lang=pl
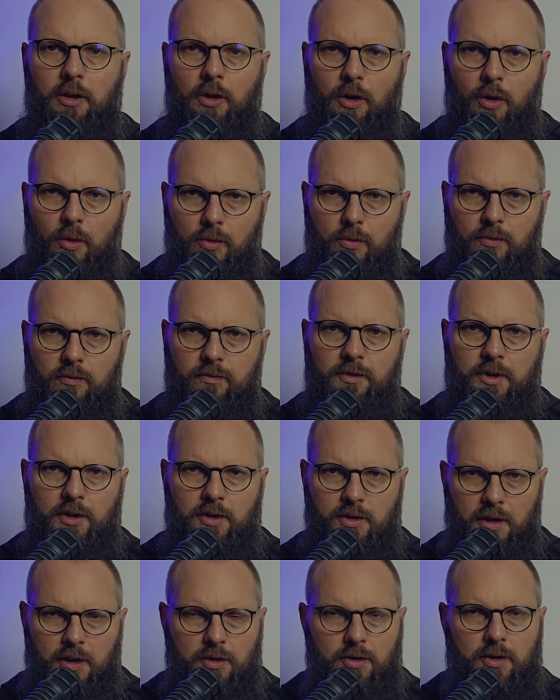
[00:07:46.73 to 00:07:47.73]

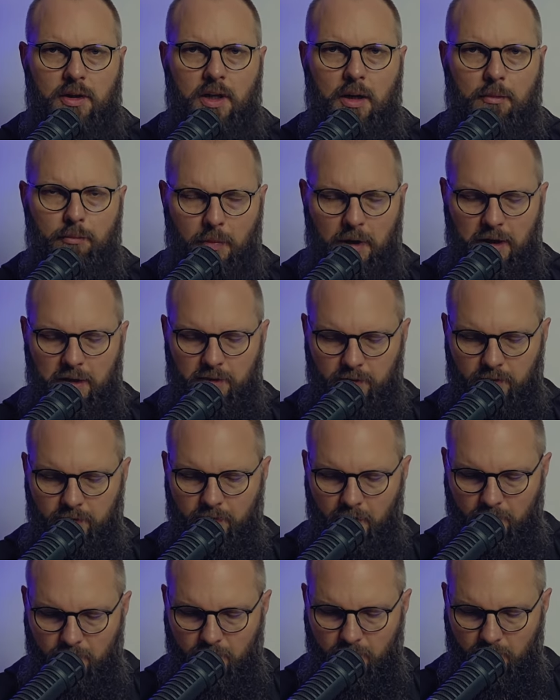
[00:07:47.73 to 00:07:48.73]
również zaczyna
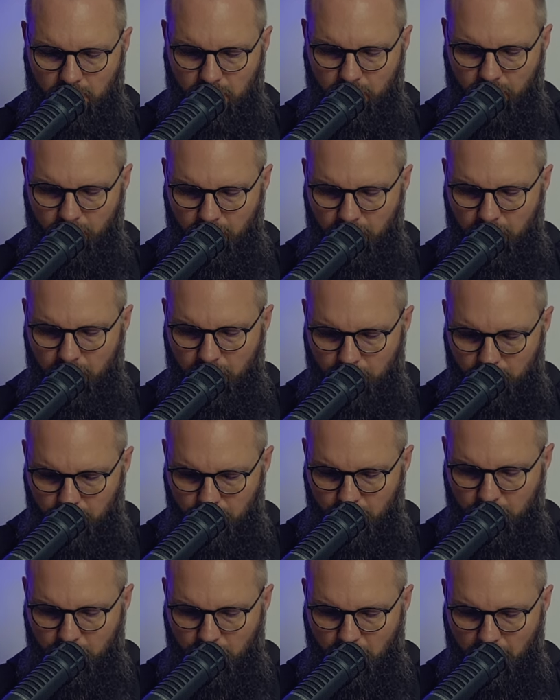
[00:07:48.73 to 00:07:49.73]
marnować swoje
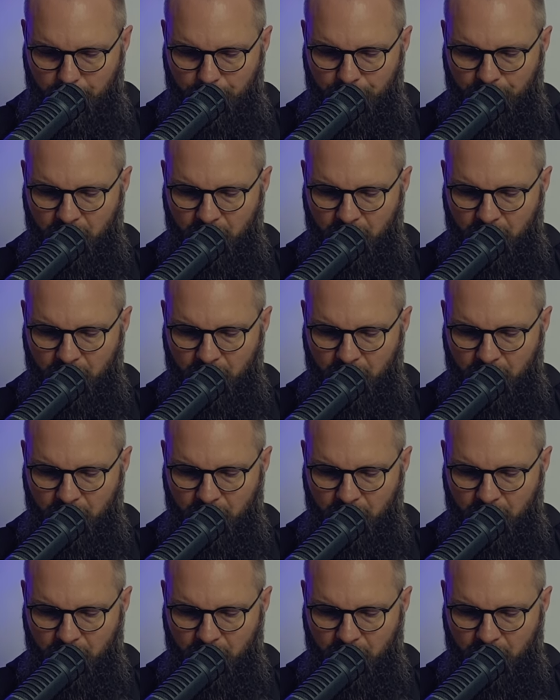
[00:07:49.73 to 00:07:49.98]
życie.